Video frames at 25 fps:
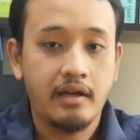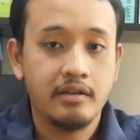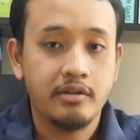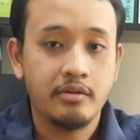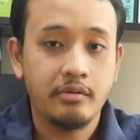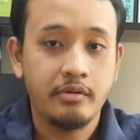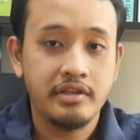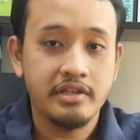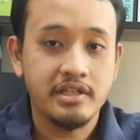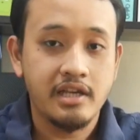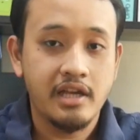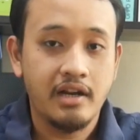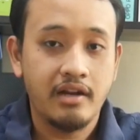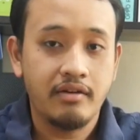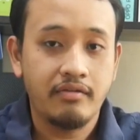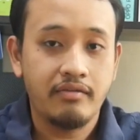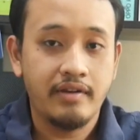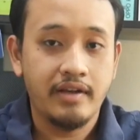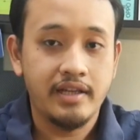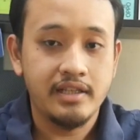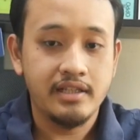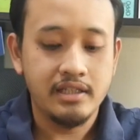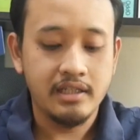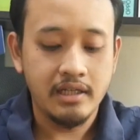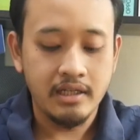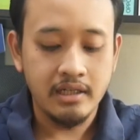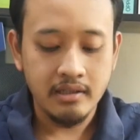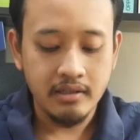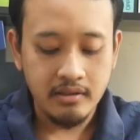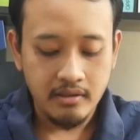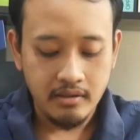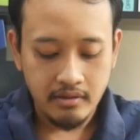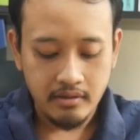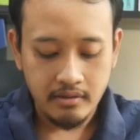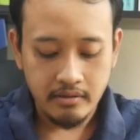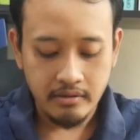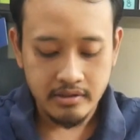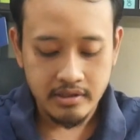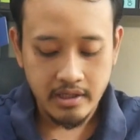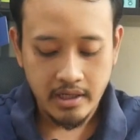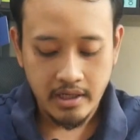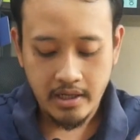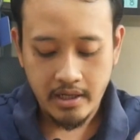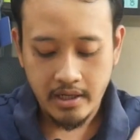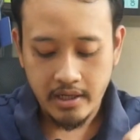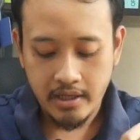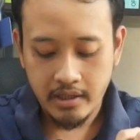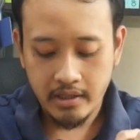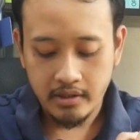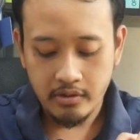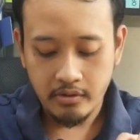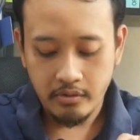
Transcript: tulisan Avenger, Terus ada